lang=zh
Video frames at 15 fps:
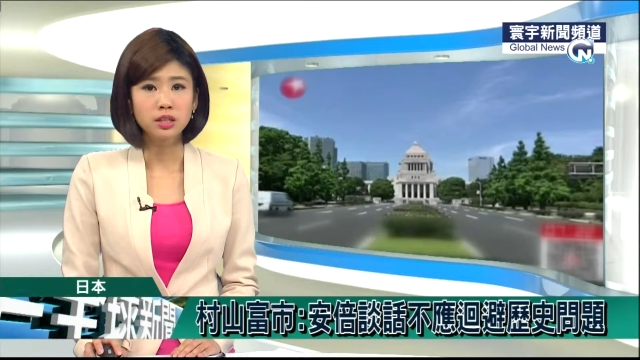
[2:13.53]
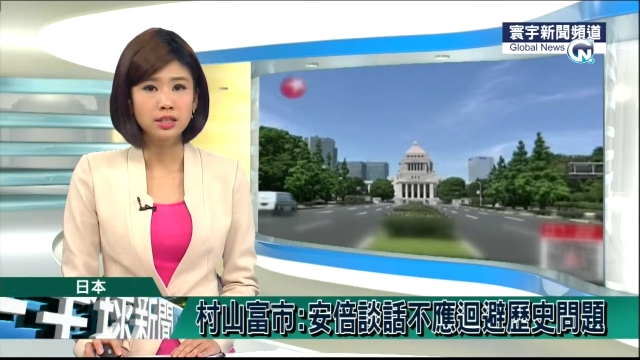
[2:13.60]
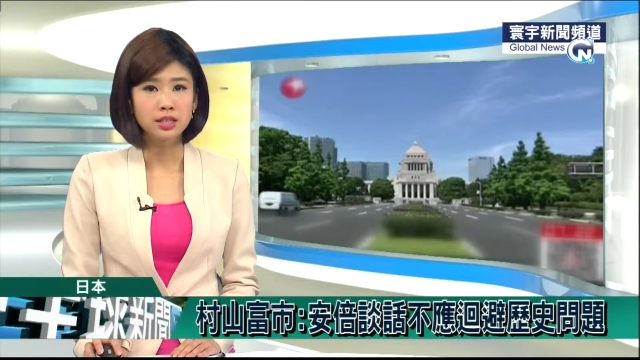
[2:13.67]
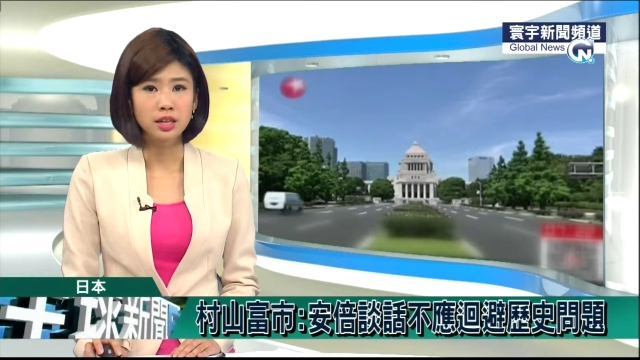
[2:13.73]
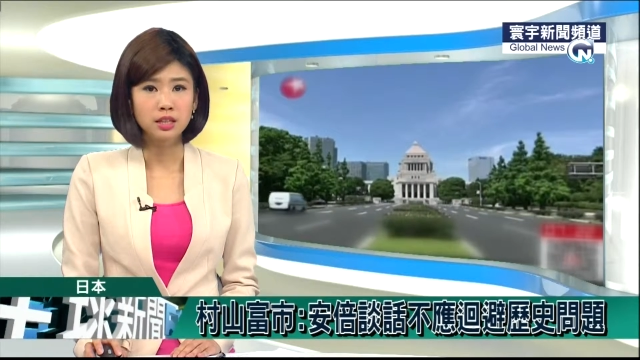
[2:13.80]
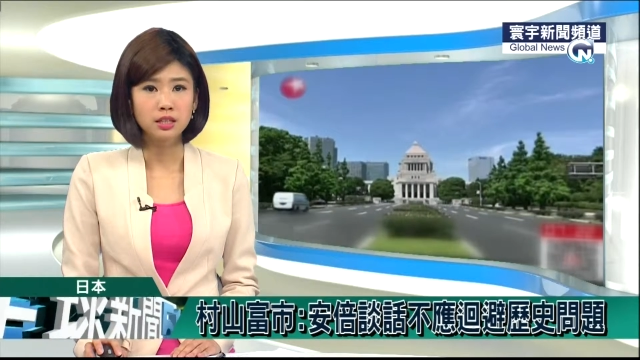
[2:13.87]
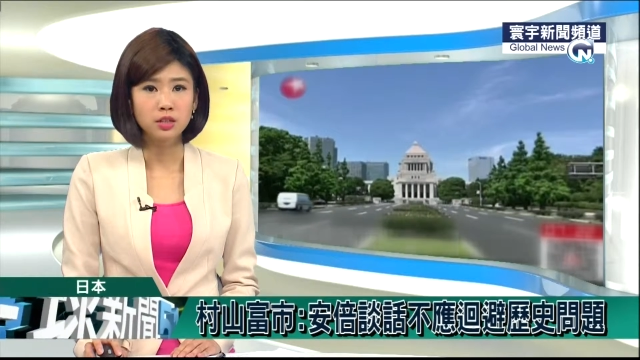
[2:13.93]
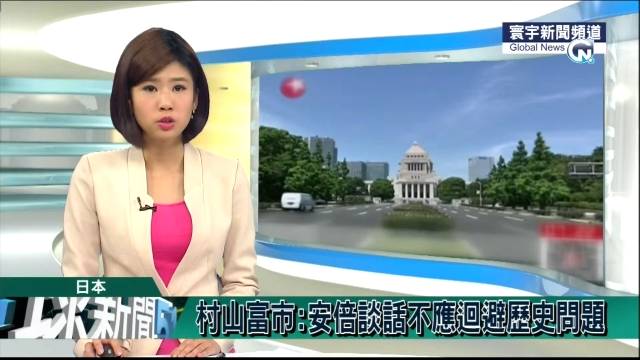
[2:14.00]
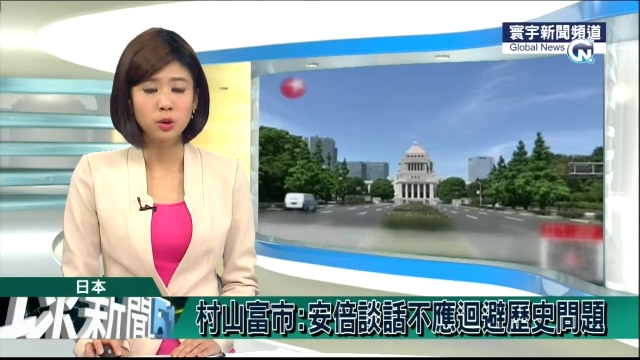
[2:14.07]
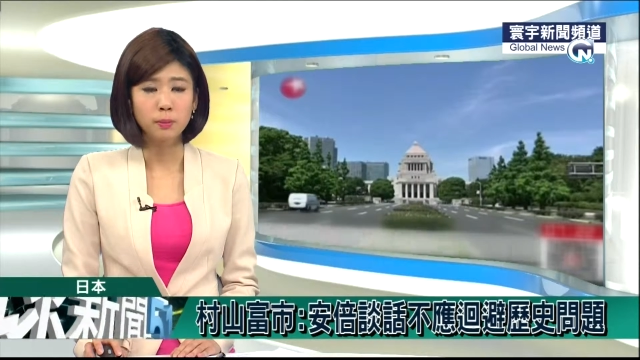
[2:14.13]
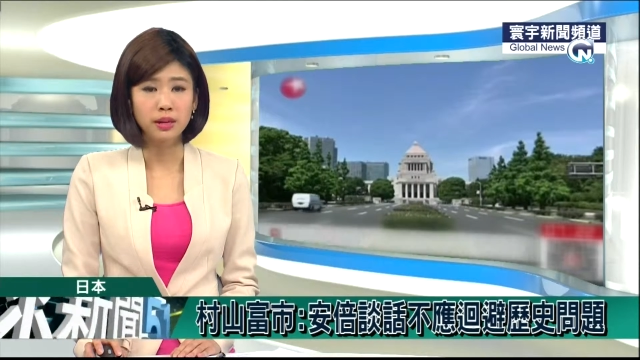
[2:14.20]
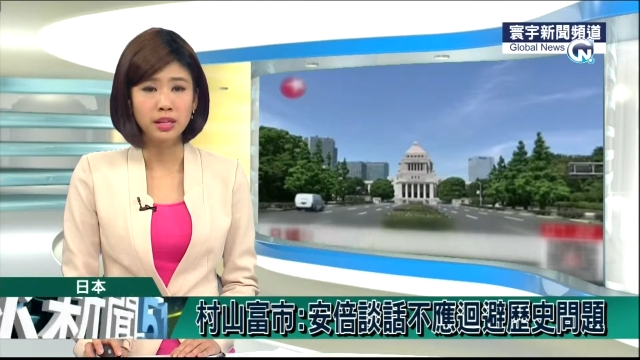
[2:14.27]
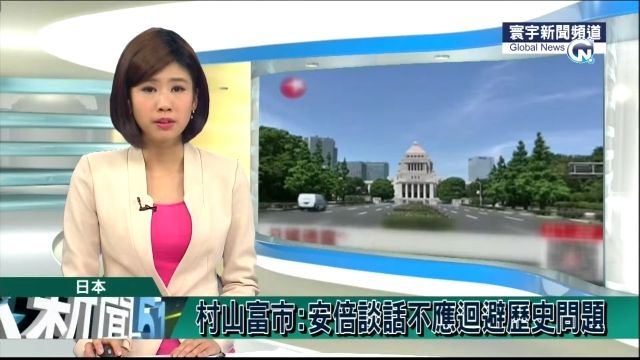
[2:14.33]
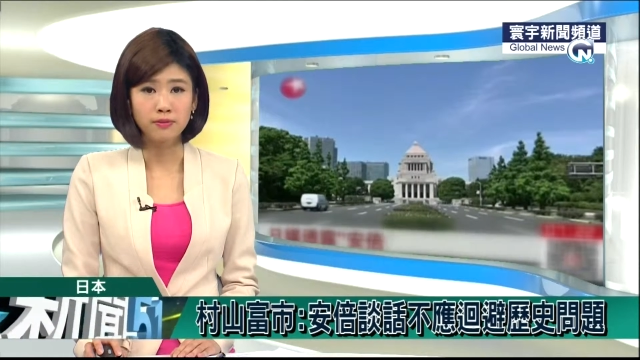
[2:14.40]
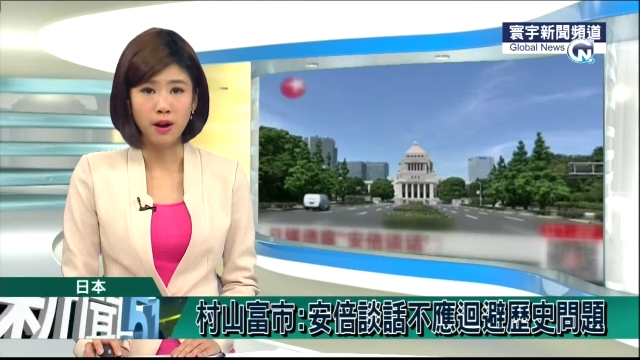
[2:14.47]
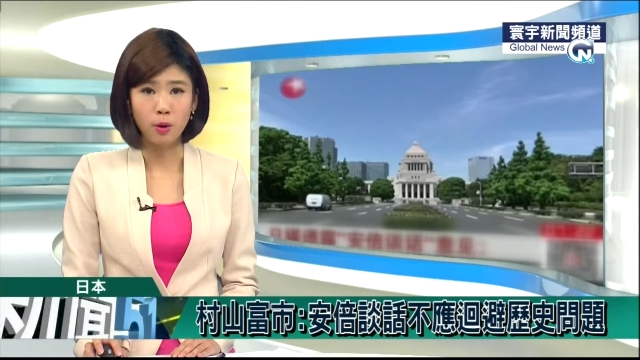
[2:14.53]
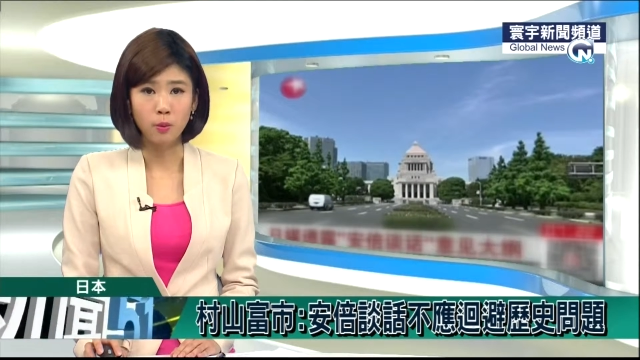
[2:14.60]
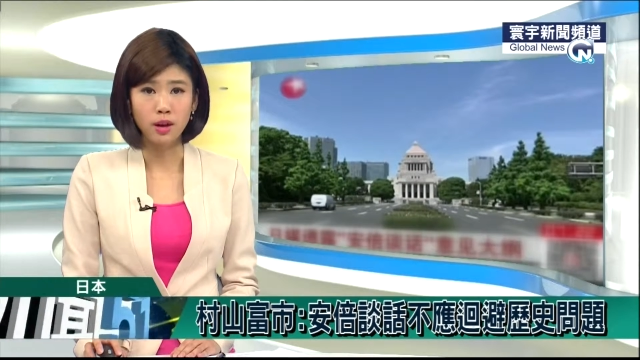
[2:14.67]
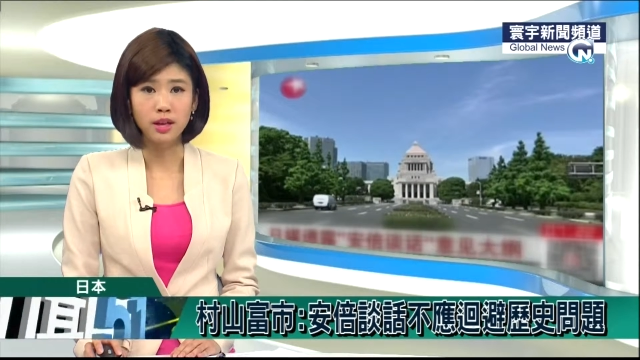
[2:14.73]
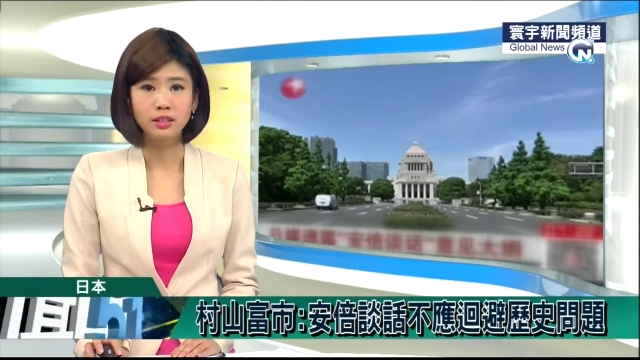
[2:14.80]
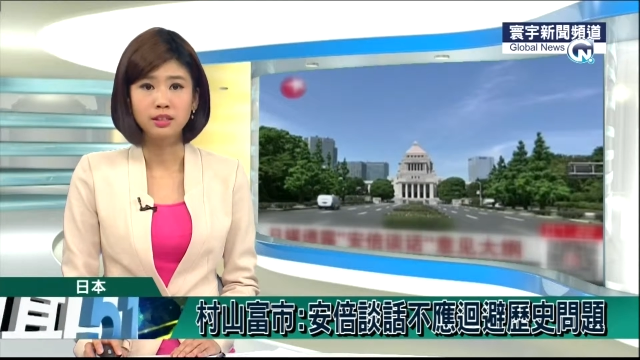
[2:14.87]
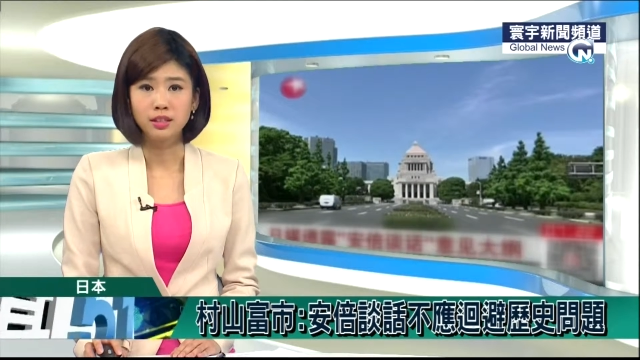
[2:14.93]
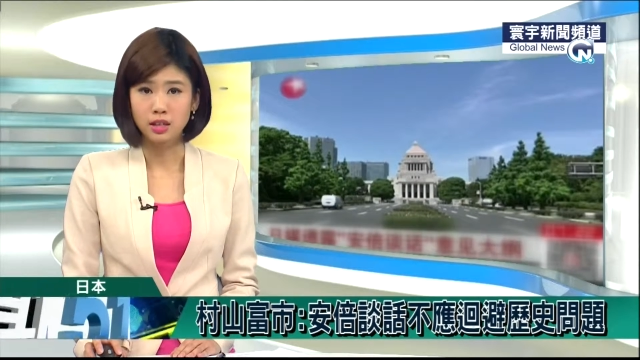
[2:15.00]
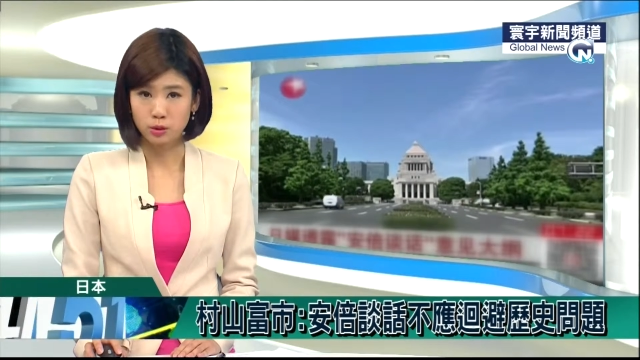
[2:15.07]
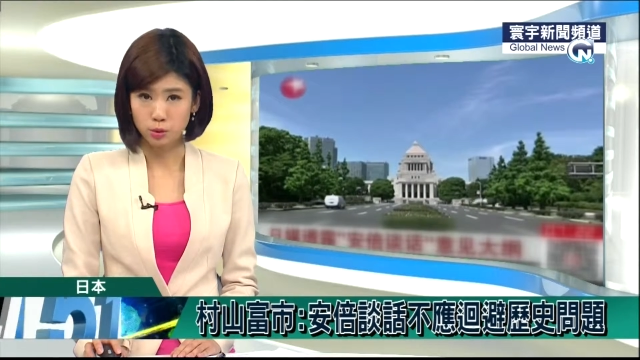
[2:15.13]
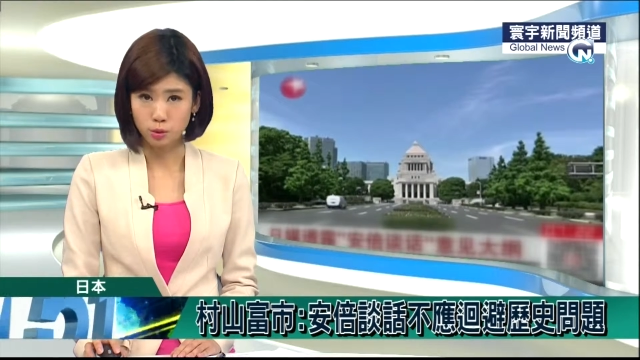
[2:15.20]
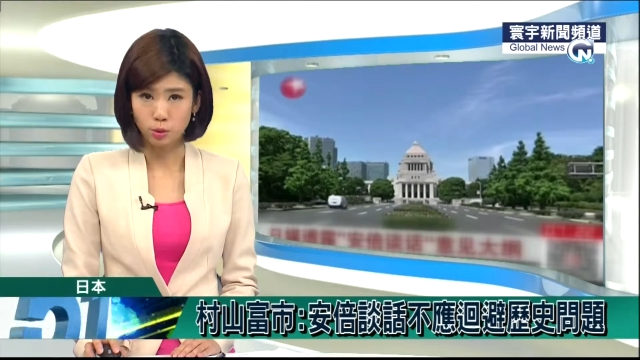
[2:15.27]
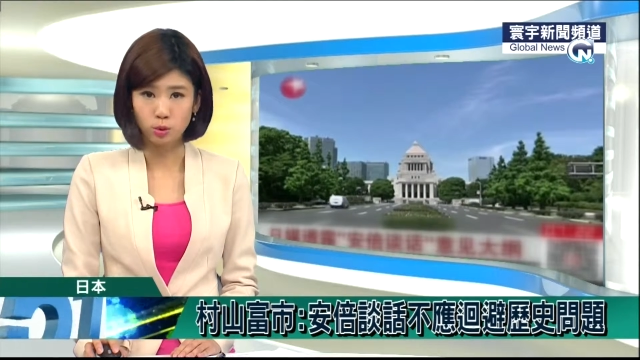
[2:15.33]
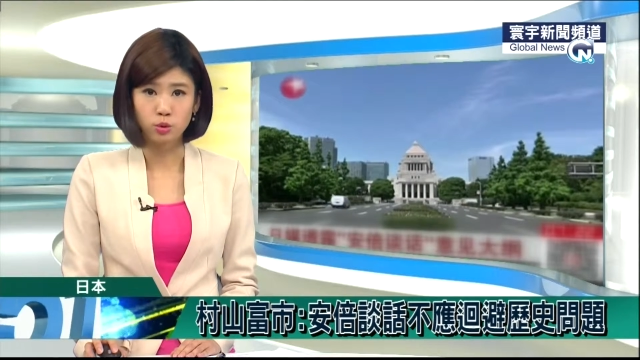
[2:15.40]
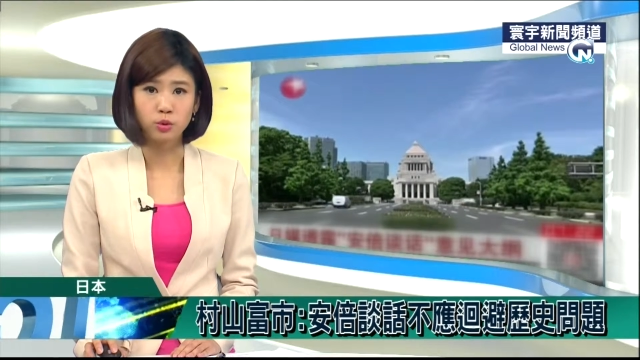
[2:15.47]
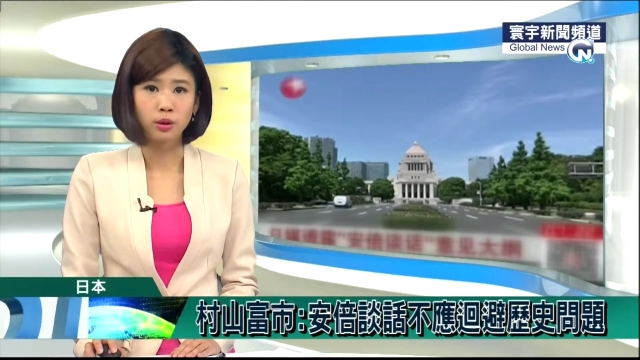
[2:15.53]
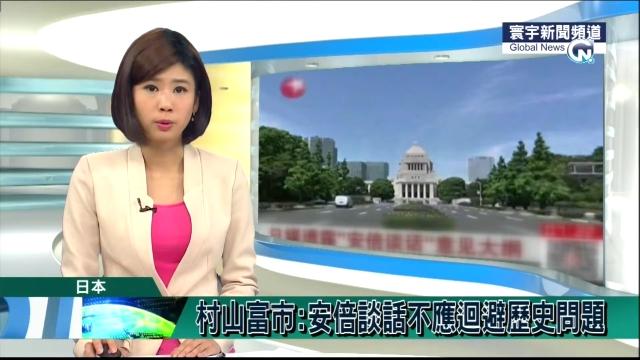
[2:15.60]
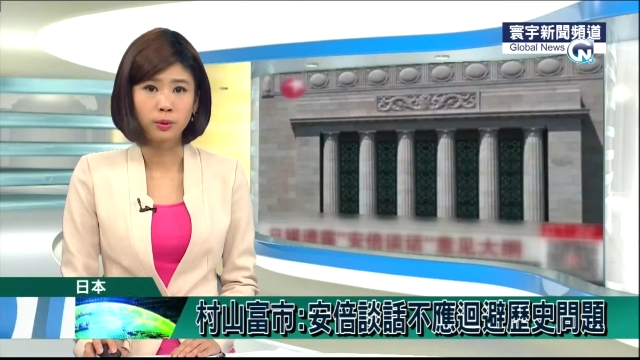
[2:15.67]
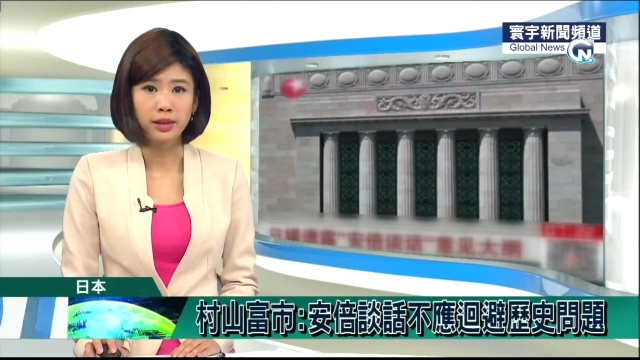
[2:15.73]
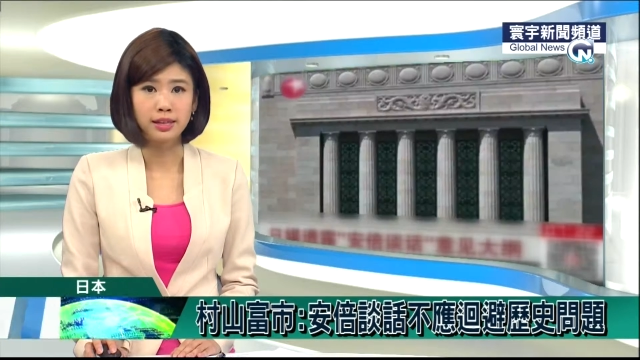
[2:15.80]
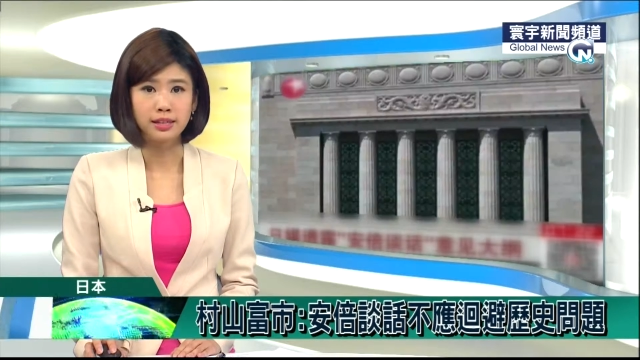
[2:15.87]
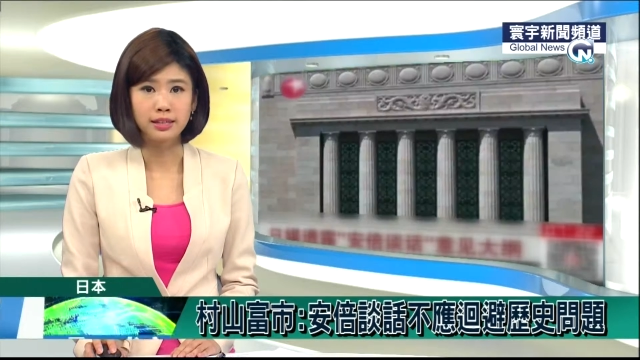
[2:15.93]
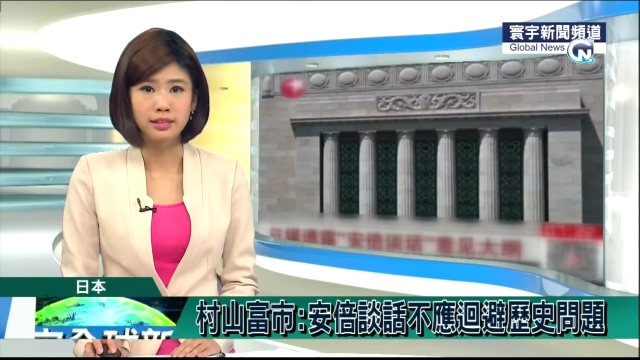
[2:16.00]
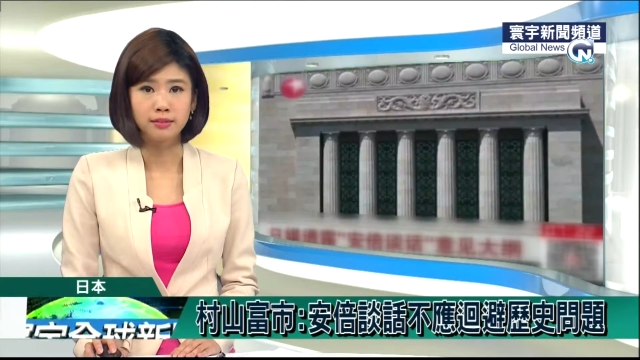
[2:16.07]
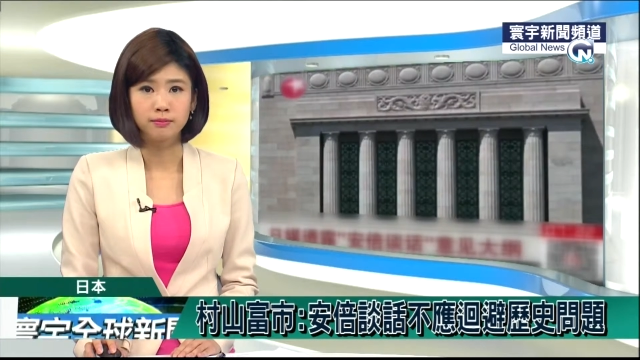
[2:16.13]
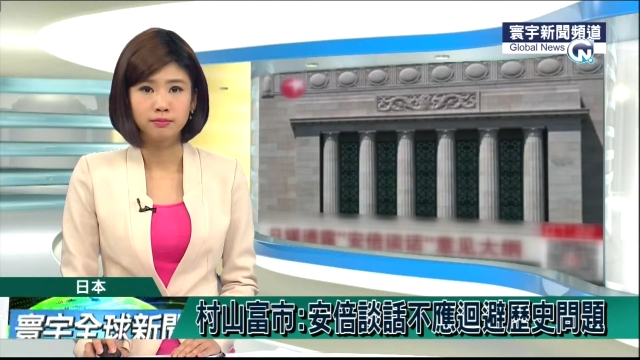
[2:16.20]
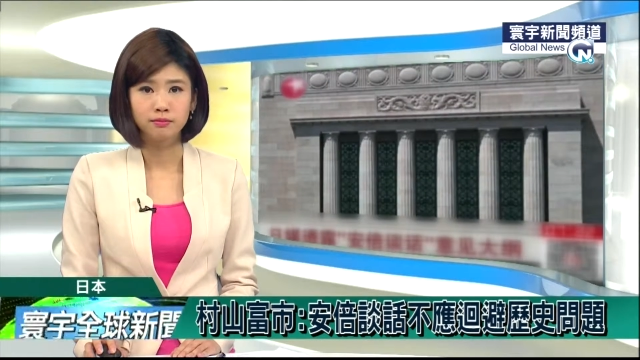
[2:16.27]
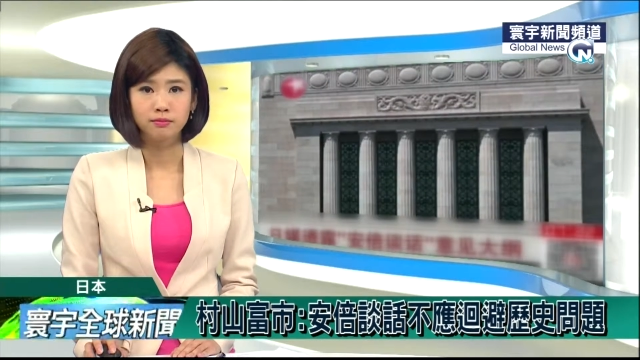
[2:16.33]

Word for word: 日前接受媒体访问，也做出了回应。